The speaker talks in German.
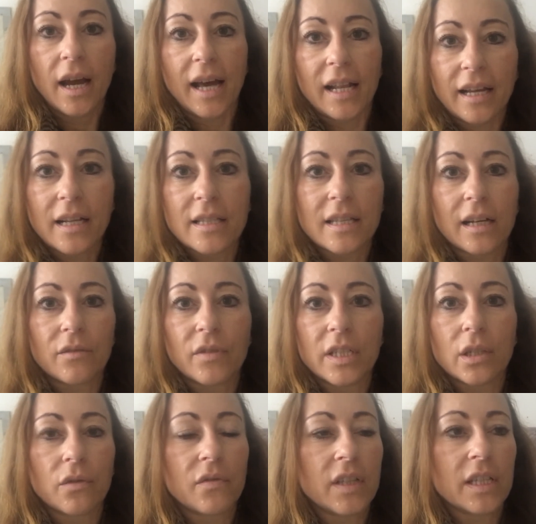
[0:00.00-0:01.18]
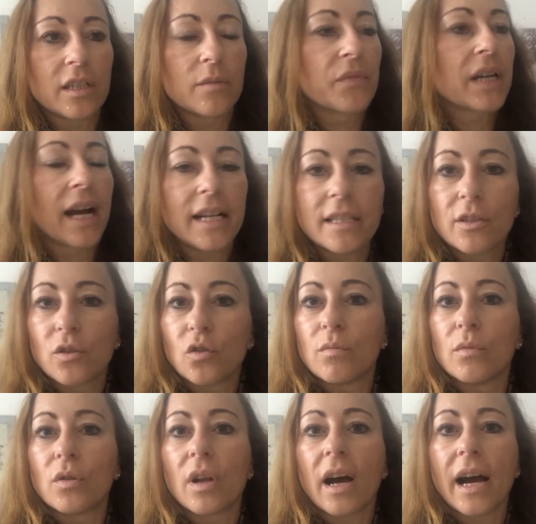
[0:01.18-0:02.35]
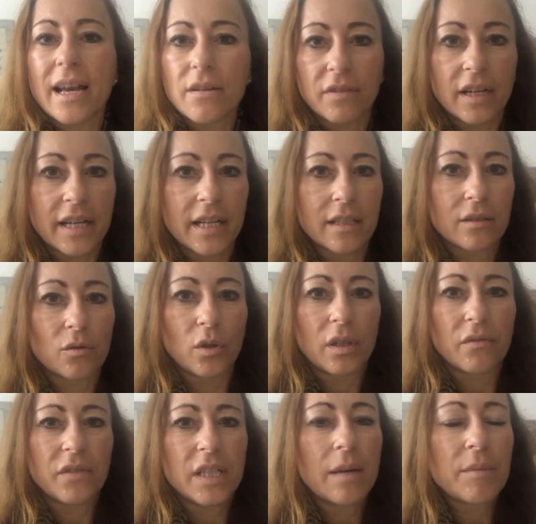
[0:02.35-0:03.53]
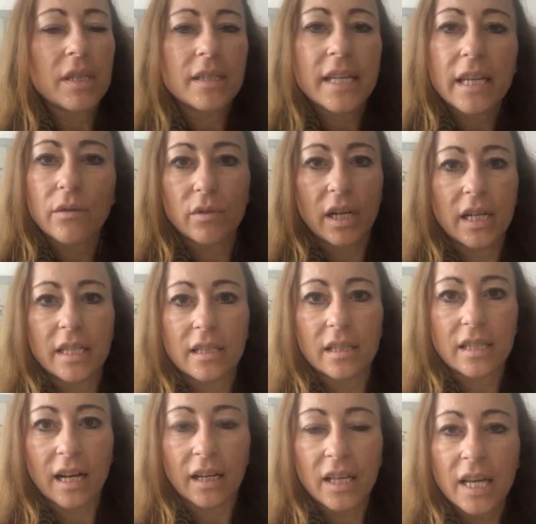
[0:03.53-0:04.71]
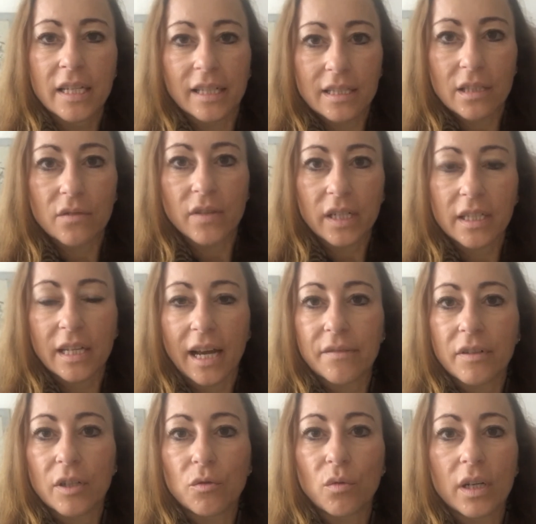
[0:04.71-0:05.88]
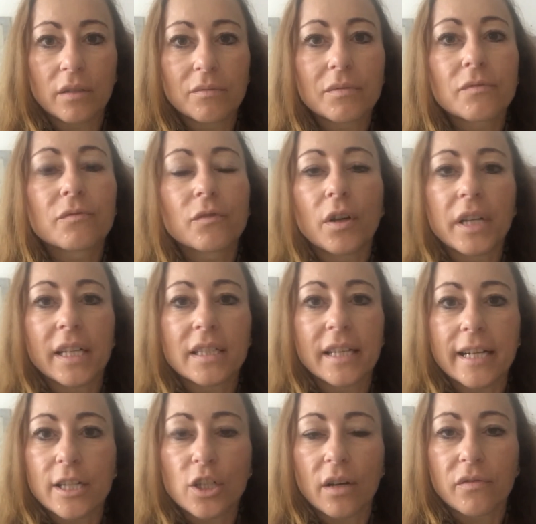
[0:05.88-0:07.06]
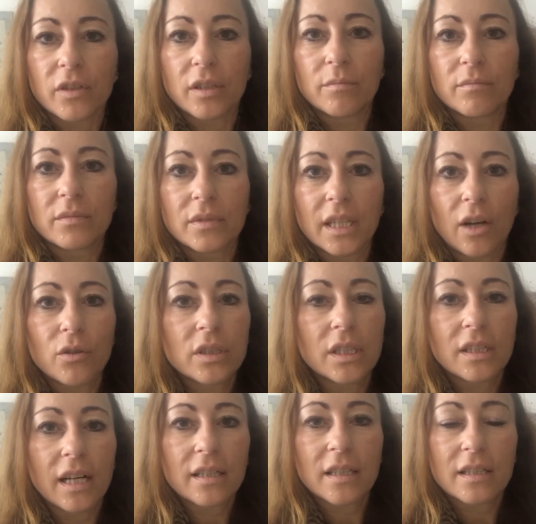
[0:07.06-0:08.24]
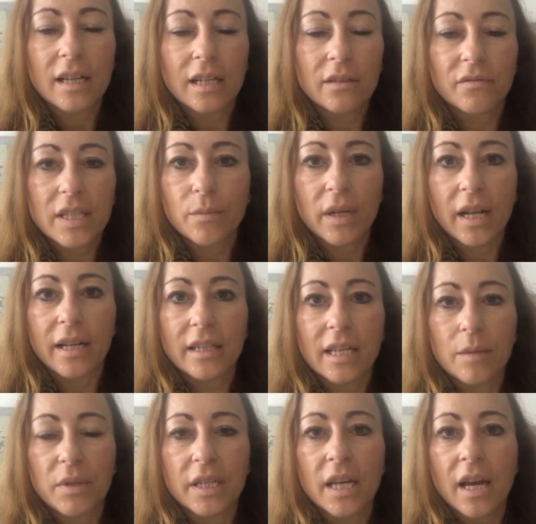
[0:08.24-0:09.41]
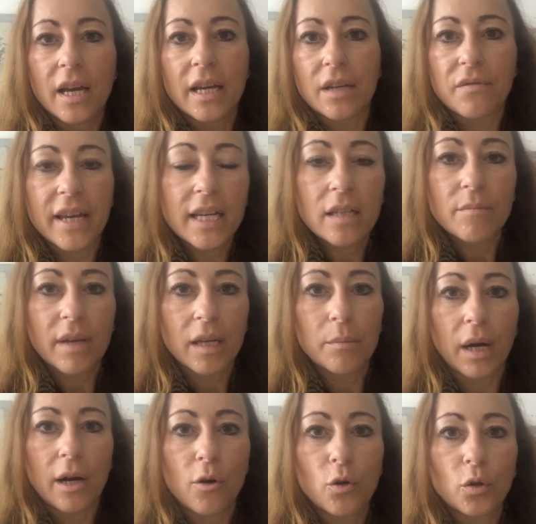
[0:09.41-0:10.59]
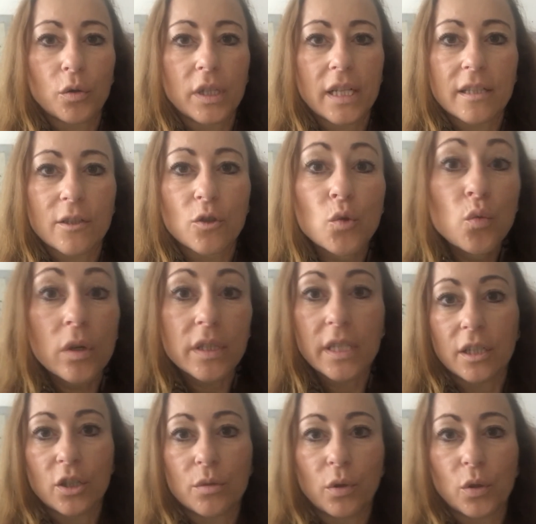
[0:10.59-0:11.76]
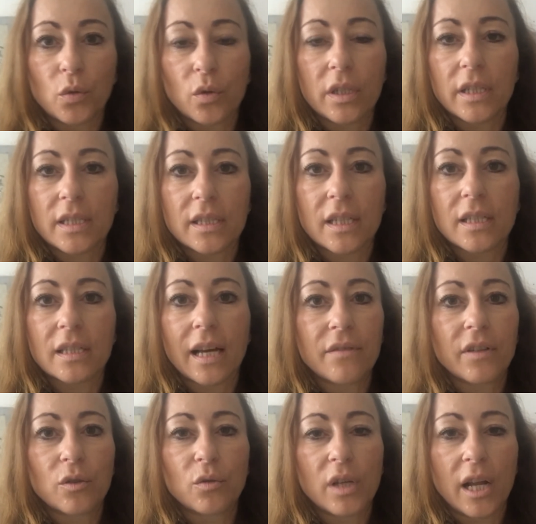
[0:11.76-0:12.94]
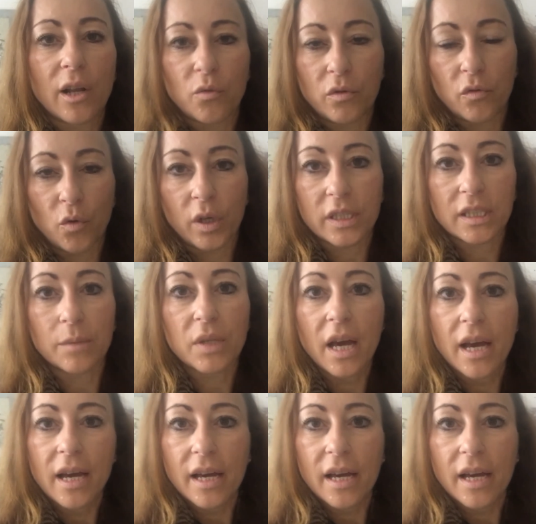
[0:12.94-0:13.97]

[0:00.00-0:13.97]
alle anderen Sachen wie irgendwie ähm, oder Eiweiß oder Vitamin D und all diese Sachen, das ist wirklich einfach nur von der Gesellschaft ähm, sich ausgedachte Sachen, was man angeblich in welchen Mengen braucht und dass das nur in tierischen Produkten ist, das ist einfach totaler Unfug. Es gibt